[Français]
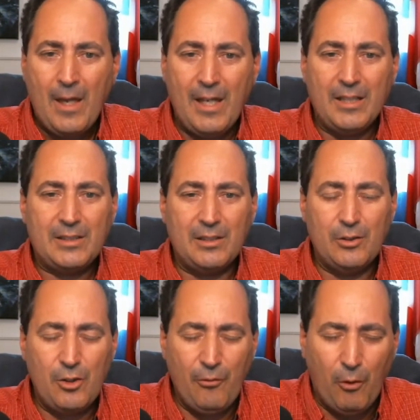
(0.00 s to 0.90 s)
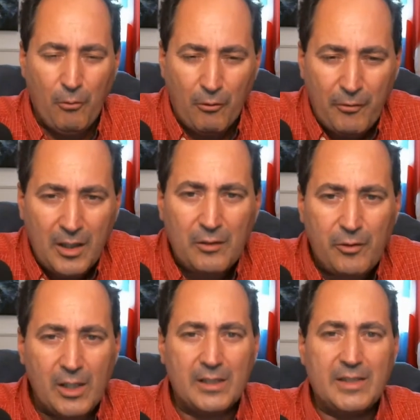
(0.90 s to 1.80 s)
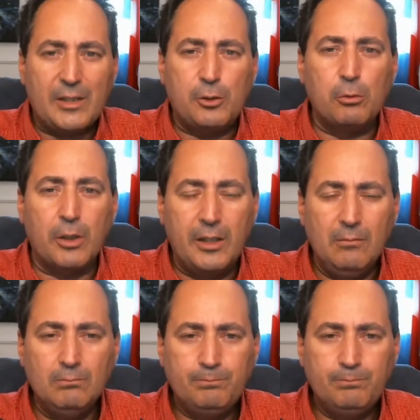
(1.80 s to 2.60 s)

on va vérifier, s'assurer